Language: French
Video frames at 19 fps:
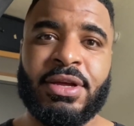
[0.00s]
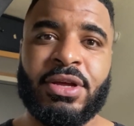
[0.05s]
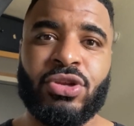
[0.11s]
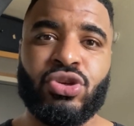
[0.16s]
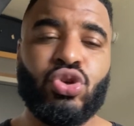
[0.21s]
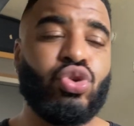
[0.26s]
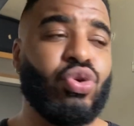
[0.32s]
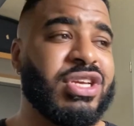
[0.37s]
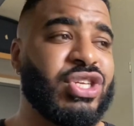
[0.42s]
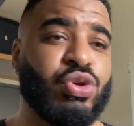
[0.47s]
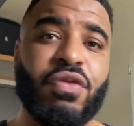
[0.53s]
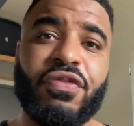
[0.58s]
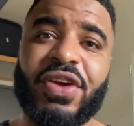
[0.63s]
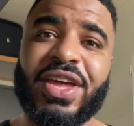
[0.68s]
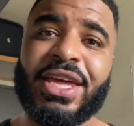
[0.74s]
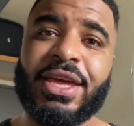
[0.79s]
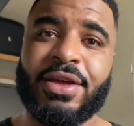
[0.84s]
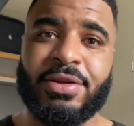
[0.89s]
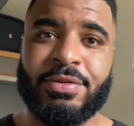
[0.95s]
Tu dois
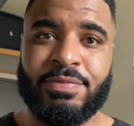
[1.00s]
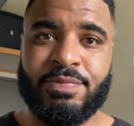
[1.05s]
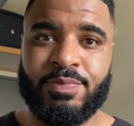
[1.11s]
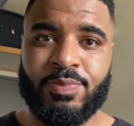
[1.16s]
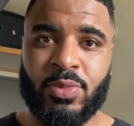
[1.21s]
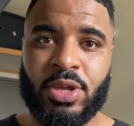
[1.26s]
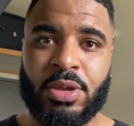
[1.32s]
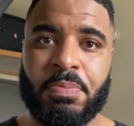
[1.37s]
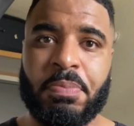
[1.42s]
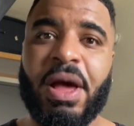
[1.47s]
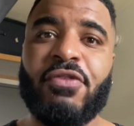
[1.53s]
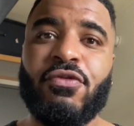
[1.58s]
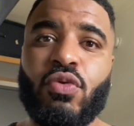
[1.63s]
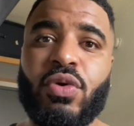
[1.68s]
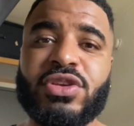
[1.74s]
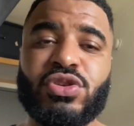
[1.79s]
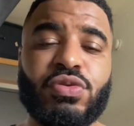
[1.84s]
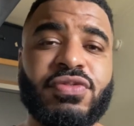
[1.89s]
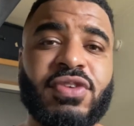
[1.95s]
souffrir.
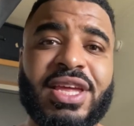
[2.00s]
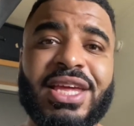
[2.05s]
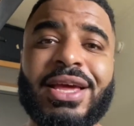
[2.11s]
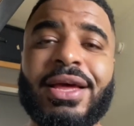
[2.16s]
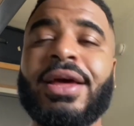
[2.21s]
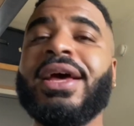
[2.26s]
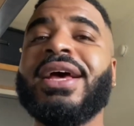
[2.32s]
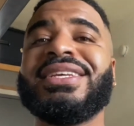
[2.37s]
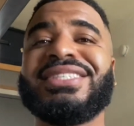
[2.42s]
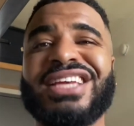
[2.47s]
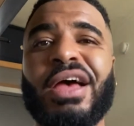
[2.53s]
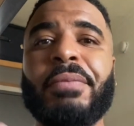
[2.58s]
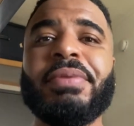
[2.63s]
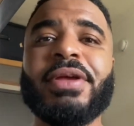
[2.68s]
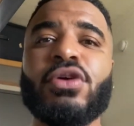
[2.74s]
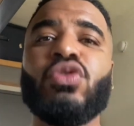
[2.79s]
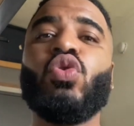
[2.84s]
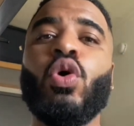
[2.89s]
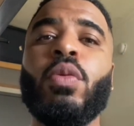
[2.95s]
Parfois, souffrir, c'est un
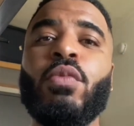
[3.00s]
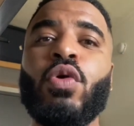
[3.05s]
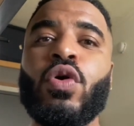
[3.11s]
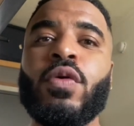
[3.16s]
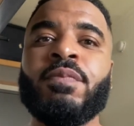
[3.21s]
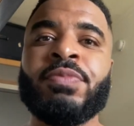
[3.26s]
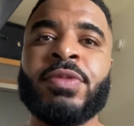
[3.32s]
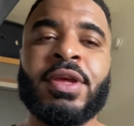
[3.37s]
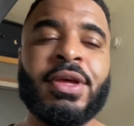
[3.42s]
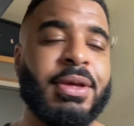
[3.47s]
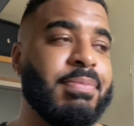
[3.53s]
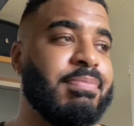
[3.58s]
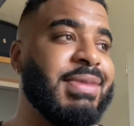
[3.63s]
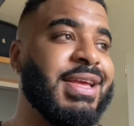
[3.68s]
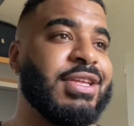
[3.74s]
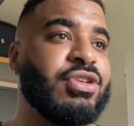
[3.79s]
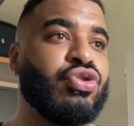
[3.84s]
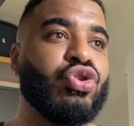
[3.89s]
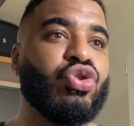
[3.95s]
bien gros mot,
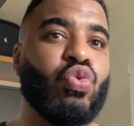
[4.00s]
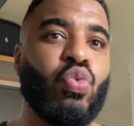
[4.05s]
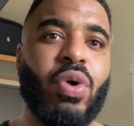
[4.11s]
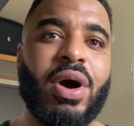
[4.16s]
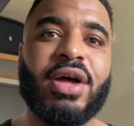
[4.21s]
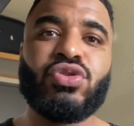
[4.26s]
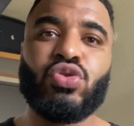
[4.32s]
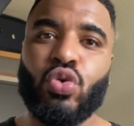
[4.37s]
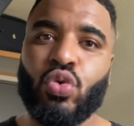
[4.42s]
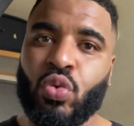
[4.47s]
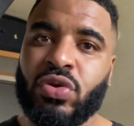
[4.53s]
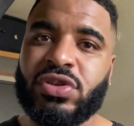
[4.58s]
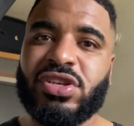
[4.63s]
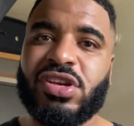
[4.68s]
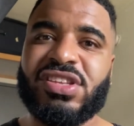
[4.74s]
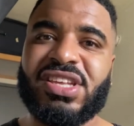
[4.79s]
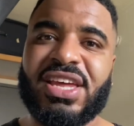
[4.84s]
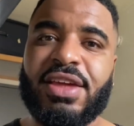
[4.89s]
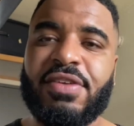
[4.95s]
mais tu dois te
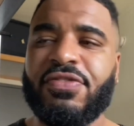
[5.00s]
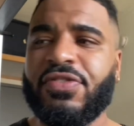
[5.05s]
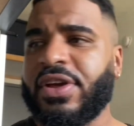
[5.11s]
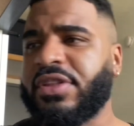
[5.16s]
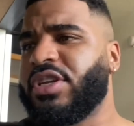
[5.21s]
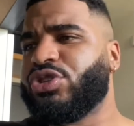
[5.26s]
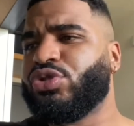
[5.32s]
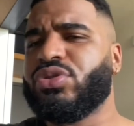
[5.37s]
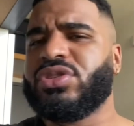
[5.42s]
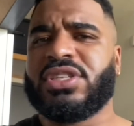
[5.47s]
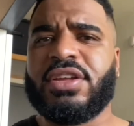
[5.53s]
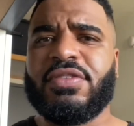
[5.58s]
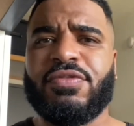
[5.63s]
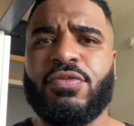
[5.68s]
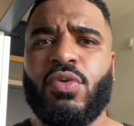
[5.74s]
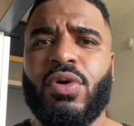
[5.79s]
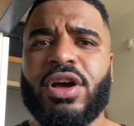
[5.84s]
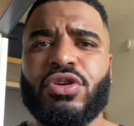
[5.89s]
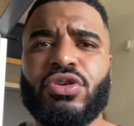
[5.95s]
concentrer, faire des choses des
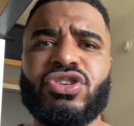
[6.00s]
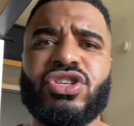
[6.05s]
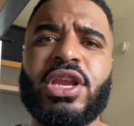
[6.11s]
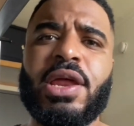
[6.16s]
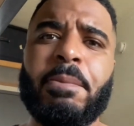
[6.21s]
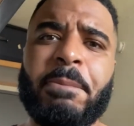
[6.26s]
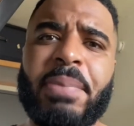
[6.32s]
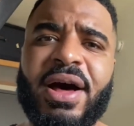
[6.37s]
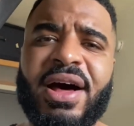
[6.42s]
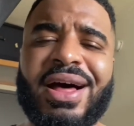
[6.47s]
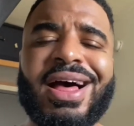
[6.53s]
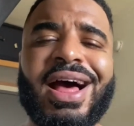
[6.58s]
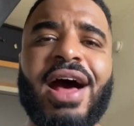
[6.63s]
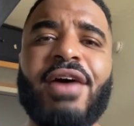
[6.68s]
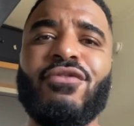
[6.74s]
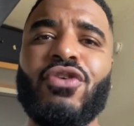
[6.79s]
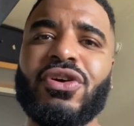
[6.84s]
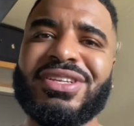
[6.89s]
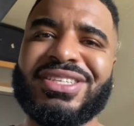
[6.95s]
fois que tu n'aimes pas,
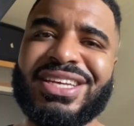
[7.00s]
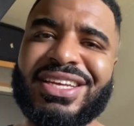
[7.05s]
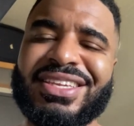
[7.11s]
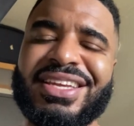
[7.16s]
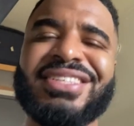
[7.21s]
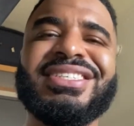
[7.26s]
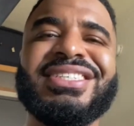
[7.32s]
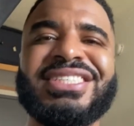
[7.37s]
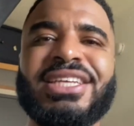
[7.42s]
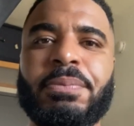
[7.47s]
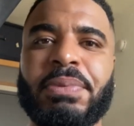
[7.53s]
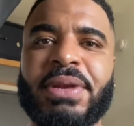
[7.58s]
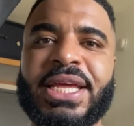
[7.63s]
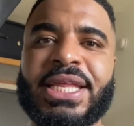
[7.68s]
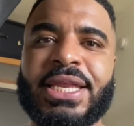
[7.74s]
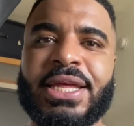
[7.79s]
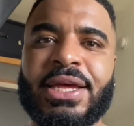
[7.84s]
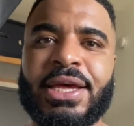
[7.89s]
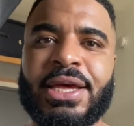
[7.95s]
avoir une certaine
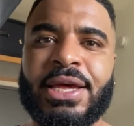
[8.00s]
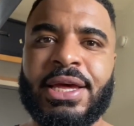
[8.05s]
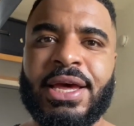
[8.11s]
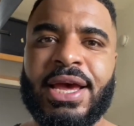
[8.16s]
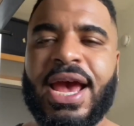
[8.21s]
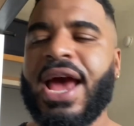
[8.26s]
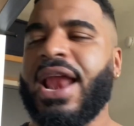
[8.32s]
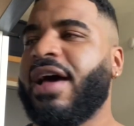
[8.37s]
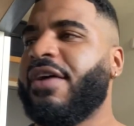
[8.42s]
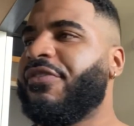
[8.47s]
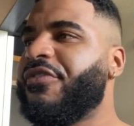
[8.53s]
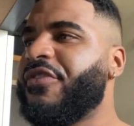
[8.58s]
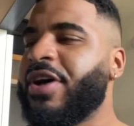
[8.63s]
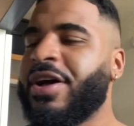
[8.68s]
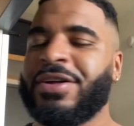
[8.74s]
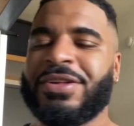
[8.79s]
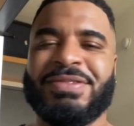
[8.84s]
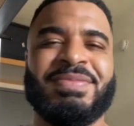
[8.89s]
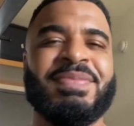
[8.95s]
discipline. Et À la
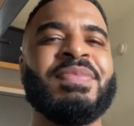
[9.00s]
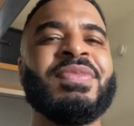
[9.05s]
fin,